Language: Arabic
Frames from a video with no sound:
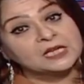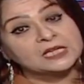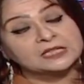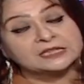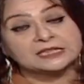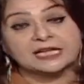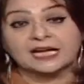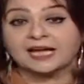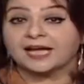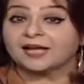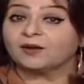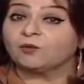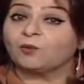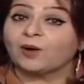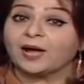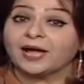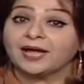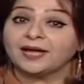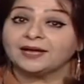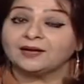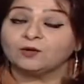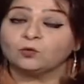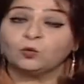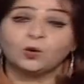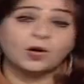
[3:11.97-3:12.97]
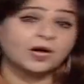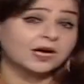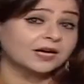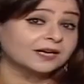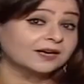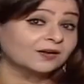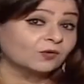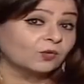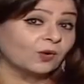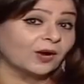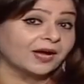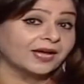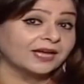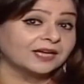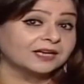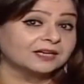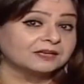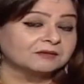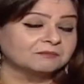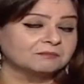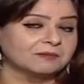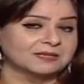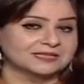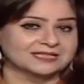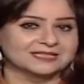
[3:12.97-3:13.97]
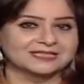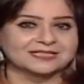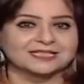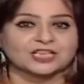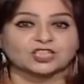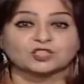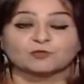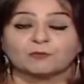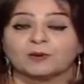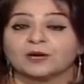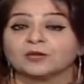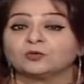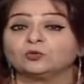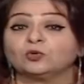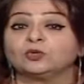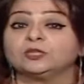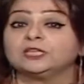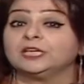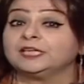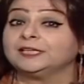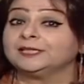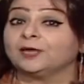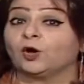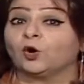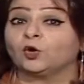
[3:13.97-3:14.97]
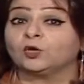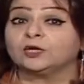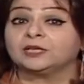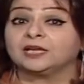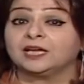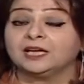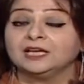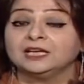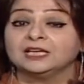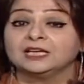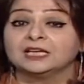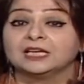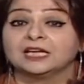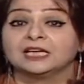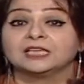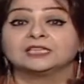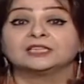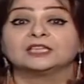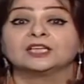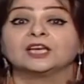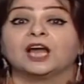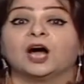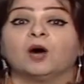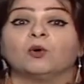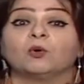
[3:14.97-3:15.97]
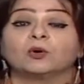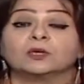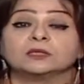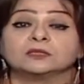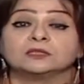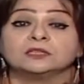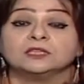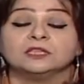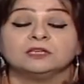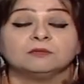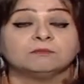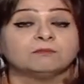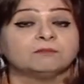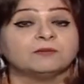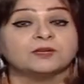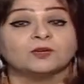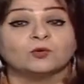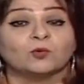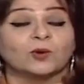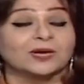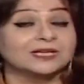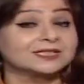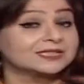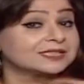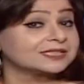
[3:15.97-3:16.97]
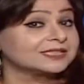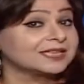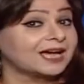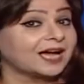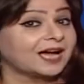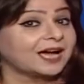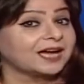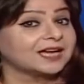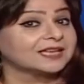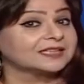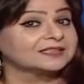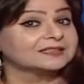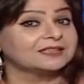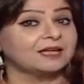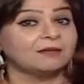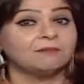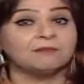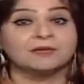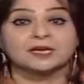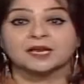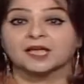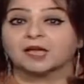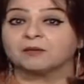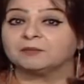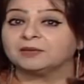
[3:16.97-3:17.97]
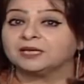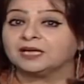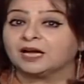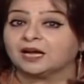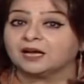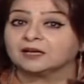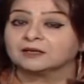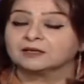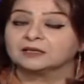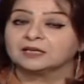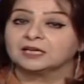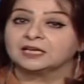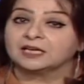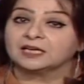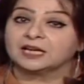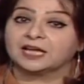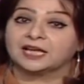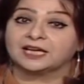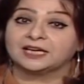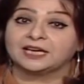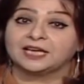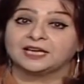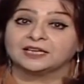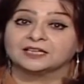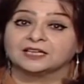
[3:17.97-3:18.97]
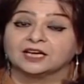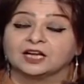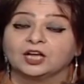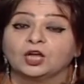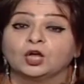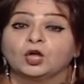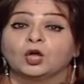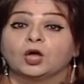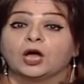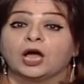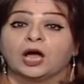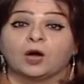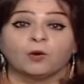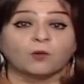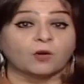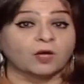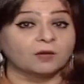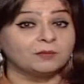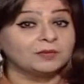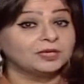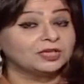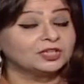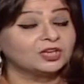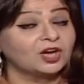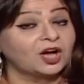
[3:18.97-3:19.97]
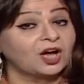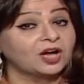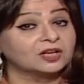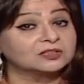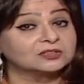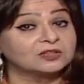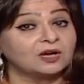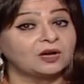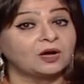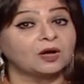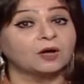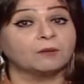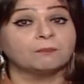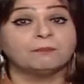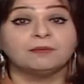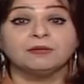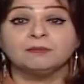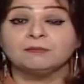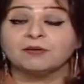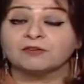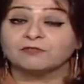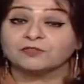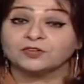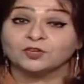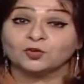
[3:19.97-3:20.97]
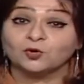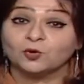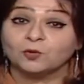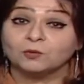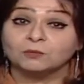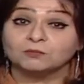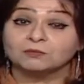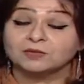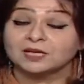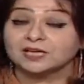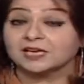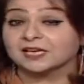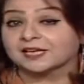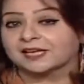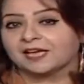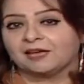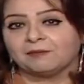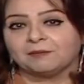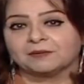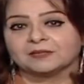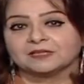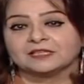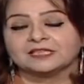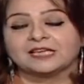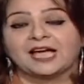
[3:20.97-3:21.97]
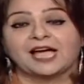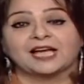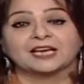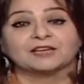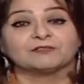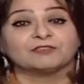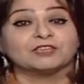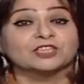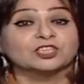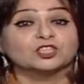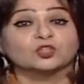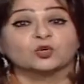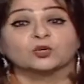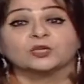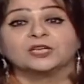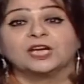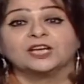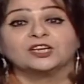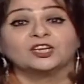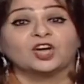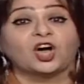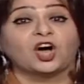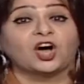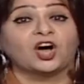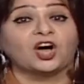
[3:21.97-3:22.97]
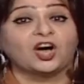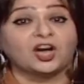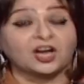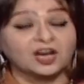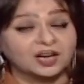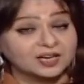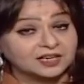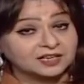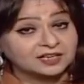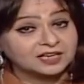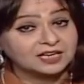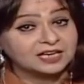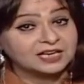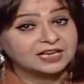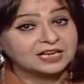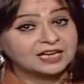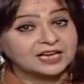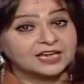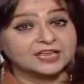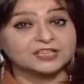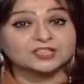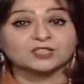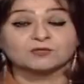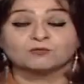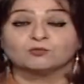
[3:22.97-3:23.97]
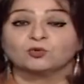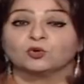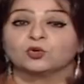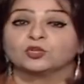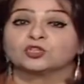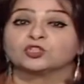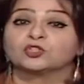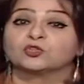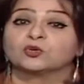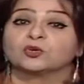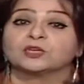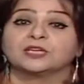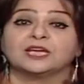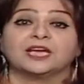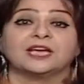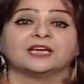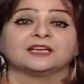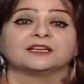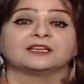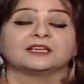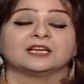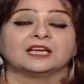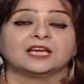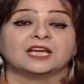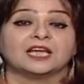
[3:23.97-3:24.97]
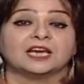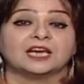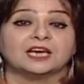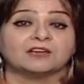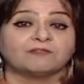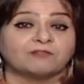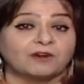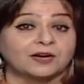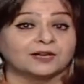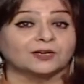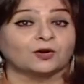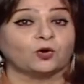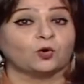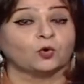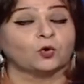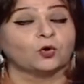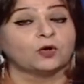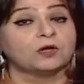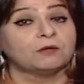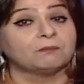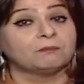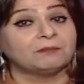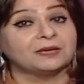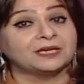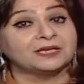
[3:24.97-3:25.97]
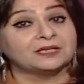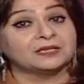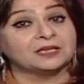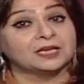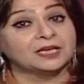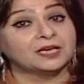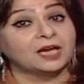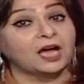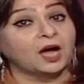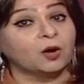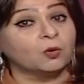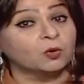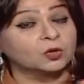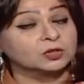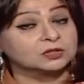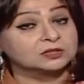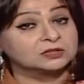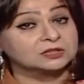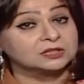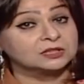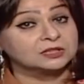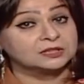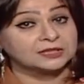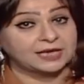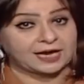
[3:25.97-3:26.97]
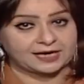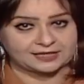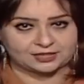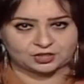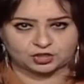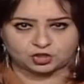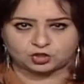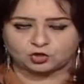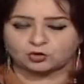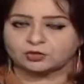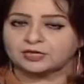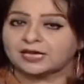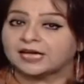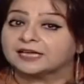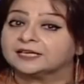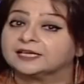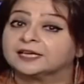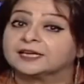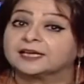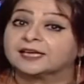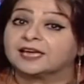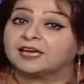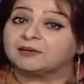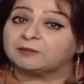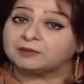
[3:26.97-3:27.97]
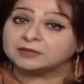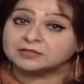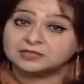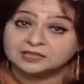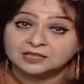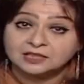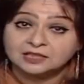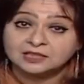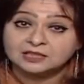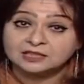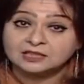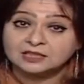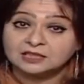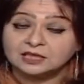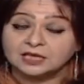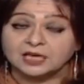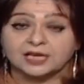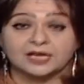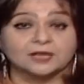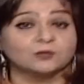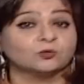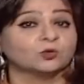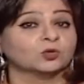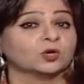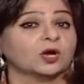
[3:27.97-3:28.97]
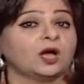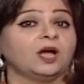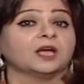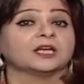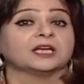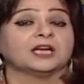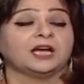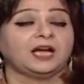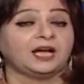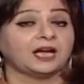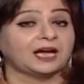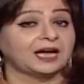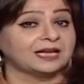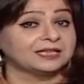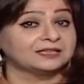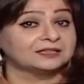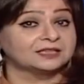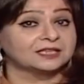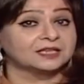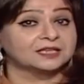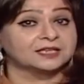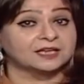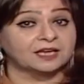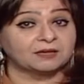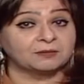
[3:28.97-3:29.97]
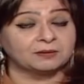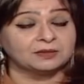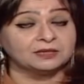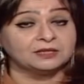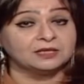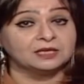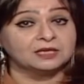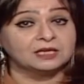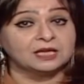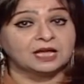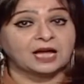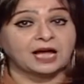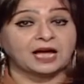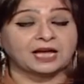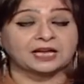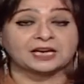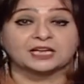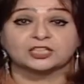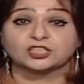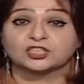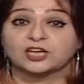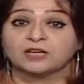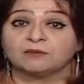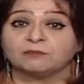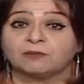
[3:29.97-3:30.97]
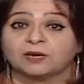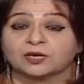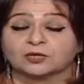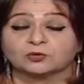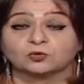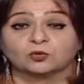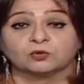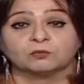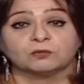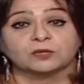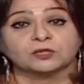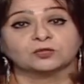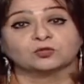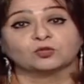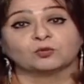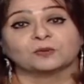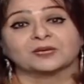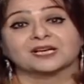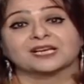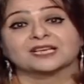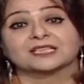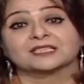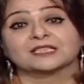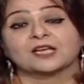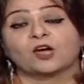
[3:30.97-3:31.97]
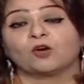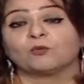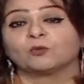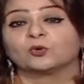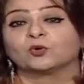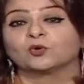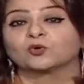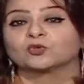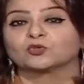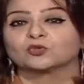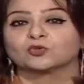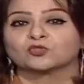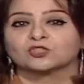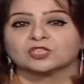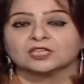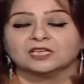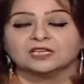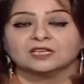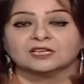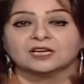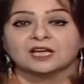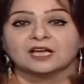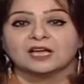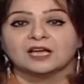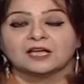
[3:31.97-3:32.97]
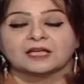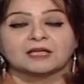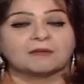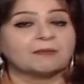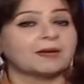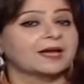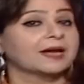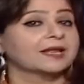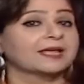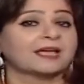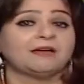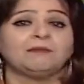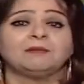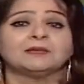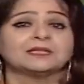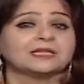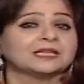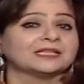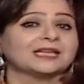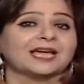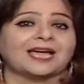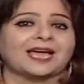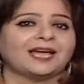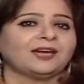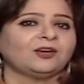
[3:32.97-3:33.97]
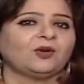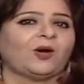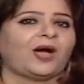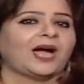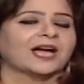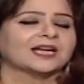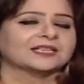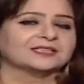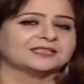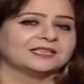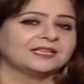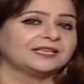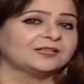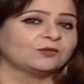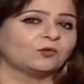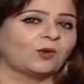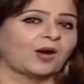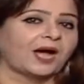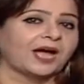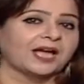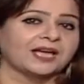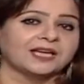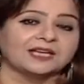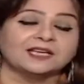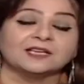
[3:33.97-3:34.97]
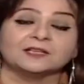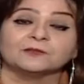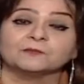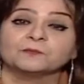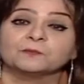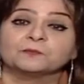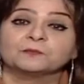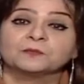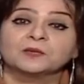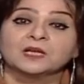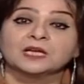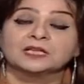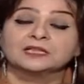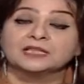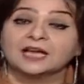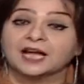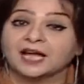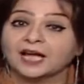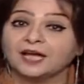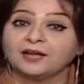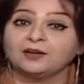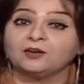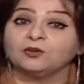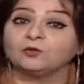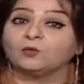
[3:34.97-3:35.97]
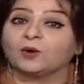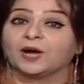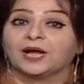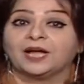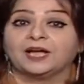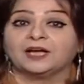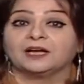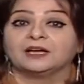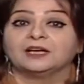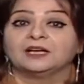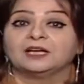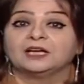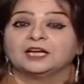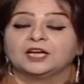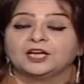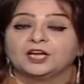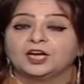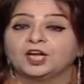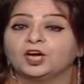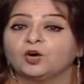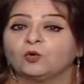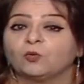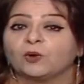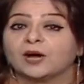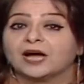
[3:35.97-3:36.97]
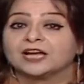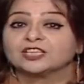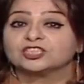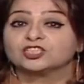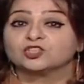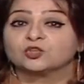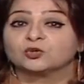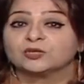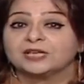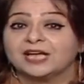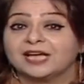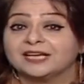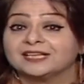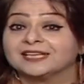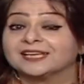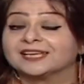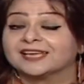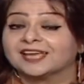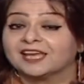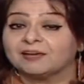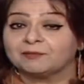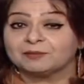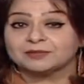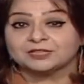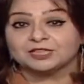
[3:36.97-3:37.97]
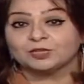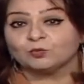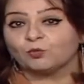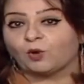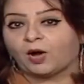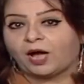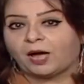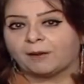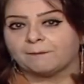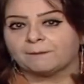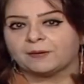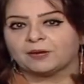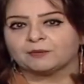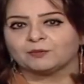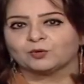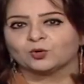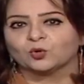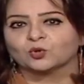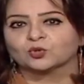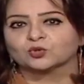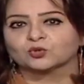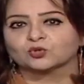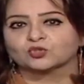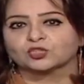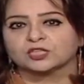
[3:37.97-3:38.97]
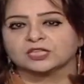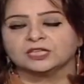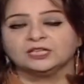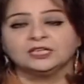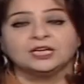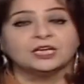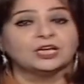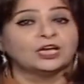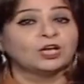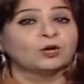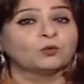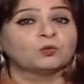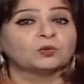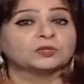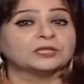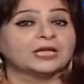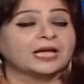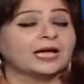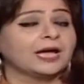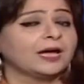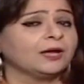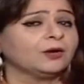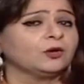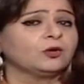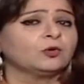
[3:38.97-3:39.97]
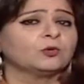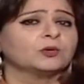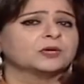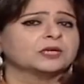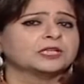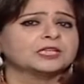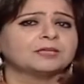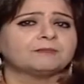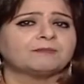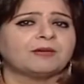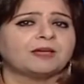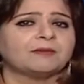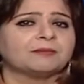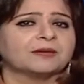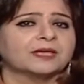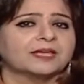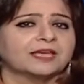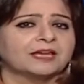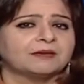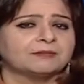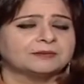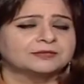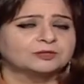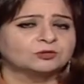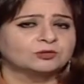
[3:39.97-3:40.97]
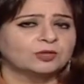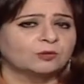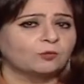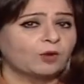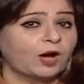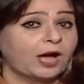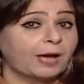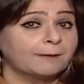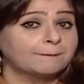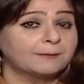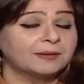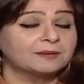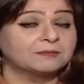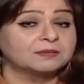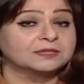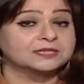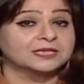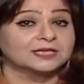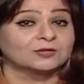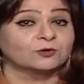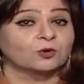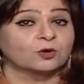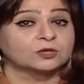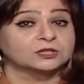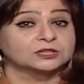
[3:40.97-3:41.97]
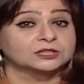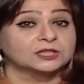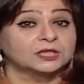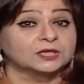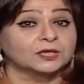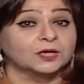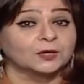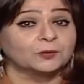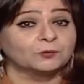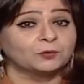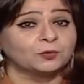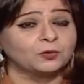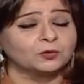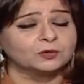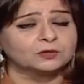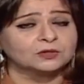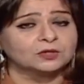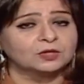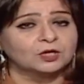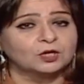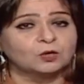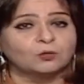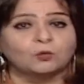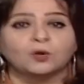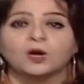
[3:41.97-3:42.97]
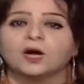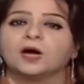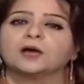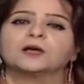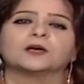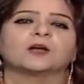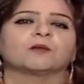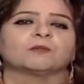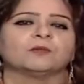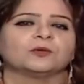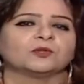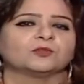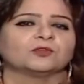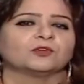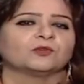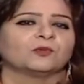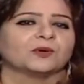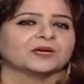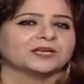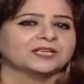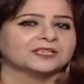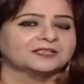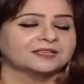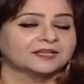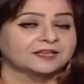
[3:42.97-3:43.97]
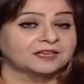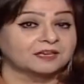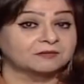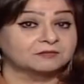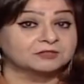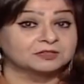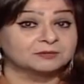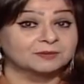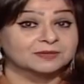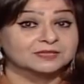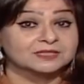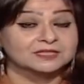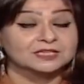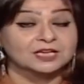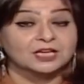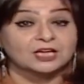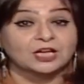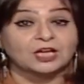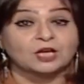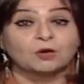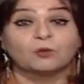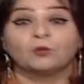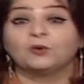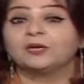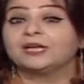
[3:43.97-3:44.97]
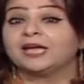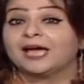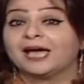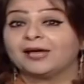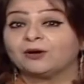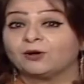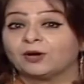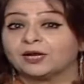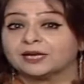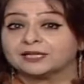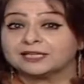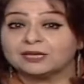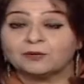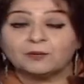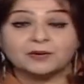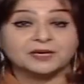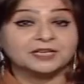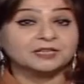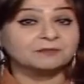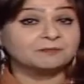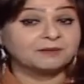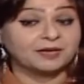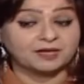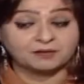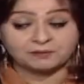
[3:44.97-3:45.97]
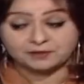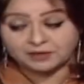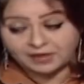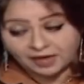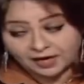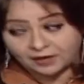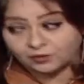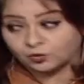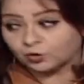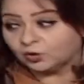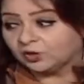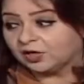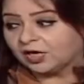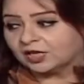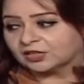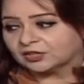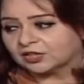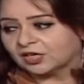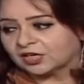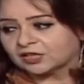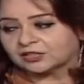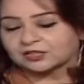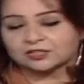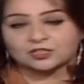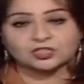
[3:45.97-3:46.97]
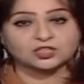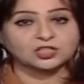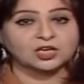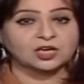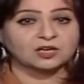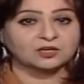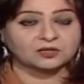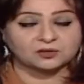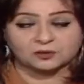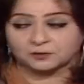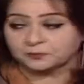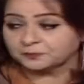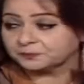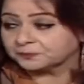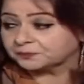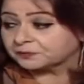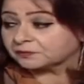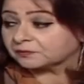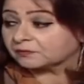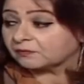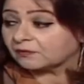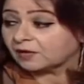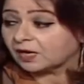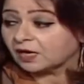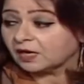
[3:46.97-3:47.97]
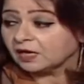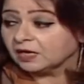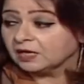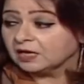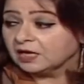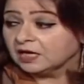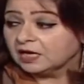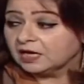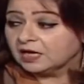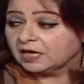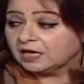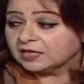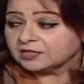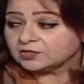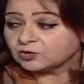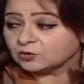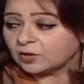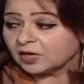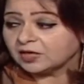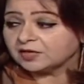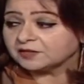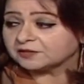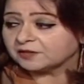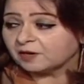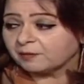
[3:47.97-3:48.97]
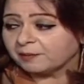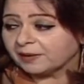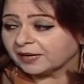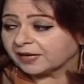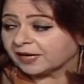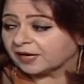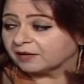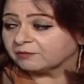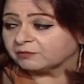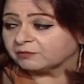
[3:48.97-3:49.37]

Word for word: دخل وعاء وخرج وعاء ما تنساش برضو ان احنا قلنا ان الاورطي بيوزع الدم لجميع الخلايا او جميع الاعضاء بما فيهم الكبد يعني في شريان اخر اسمه الشريان اللي فرعه من الاورطي يعني الشريان الكبدي لانه رايح عند الكبد علشان برضو يمده بالغذاء وبالاكسجين يبقى الكبد ده دخل له حاجتين وعاءين دخل له وعاء اللي هو الشريان الكبدي محمل بالاكسجين ودخله الوريد البابي الكبدي وده محمل بثاني اكسيد الكربون وخرج منه الوريد الكبدي بس وليه قالوا على ده وريد بابي هنقولها النهارده ان شاء الله السؤال الرابع كان